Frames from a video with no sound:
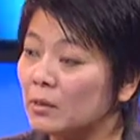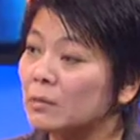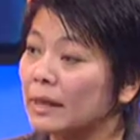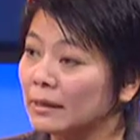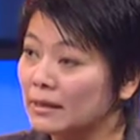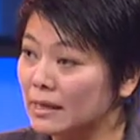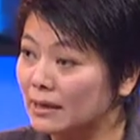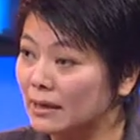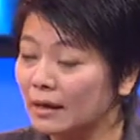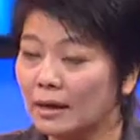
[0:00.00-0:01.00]
cũng cắt
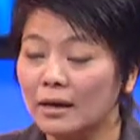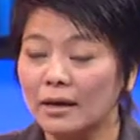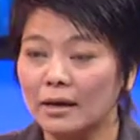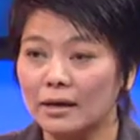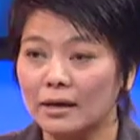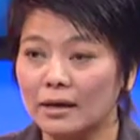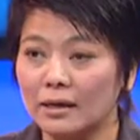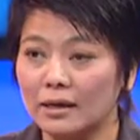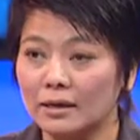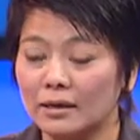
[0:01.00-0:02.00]
nghĩa
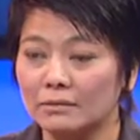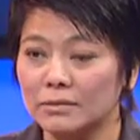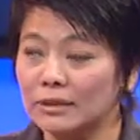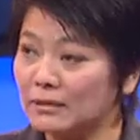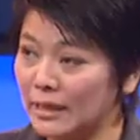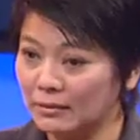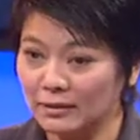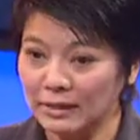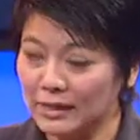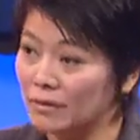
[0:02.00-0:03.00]
à, sự thật
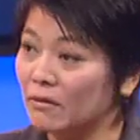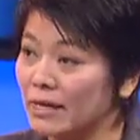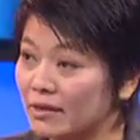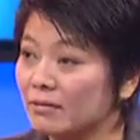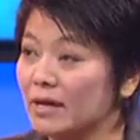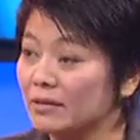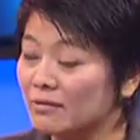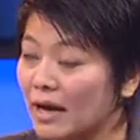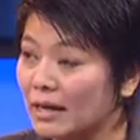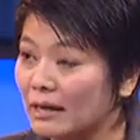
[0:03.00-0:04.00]
nó là như vậy như vậy như
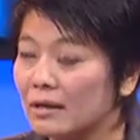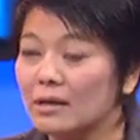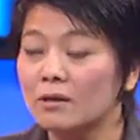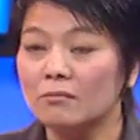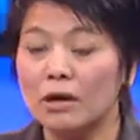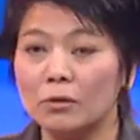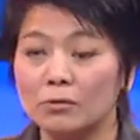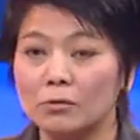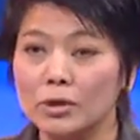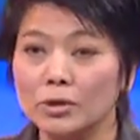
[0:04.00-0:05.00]
vậy. Và
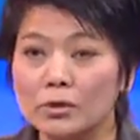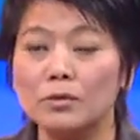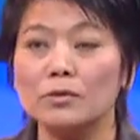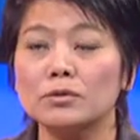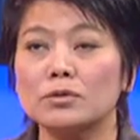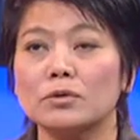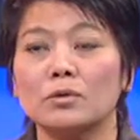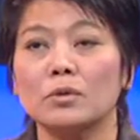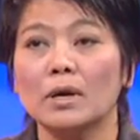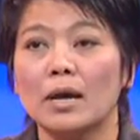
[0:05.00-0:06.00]
cũng có nhiều cô
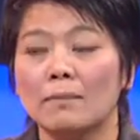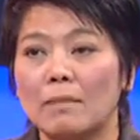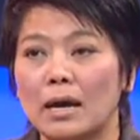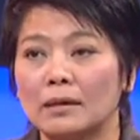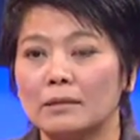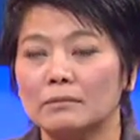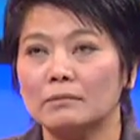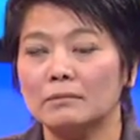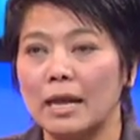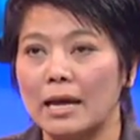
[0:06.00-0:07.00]
chú mà
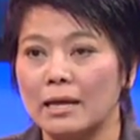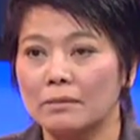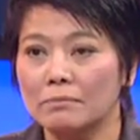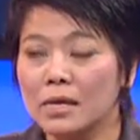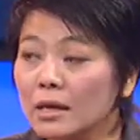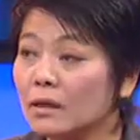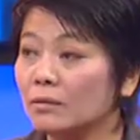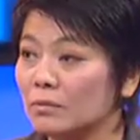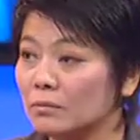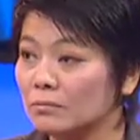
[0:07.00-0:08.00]
đã
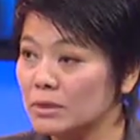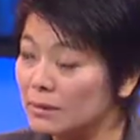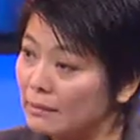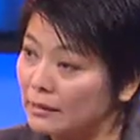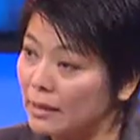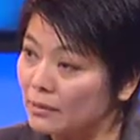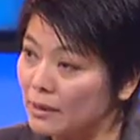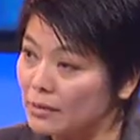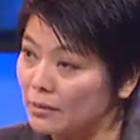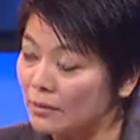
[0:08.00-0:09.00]
biết chính bản thân
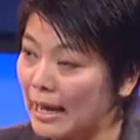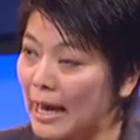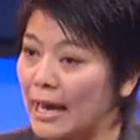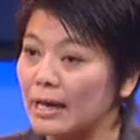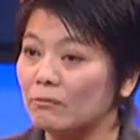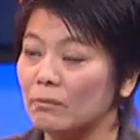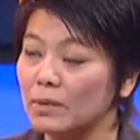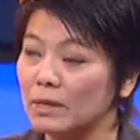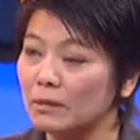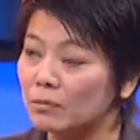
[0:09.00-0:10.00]
Rachel là ai và
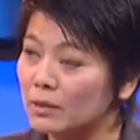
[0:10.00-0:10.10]
biết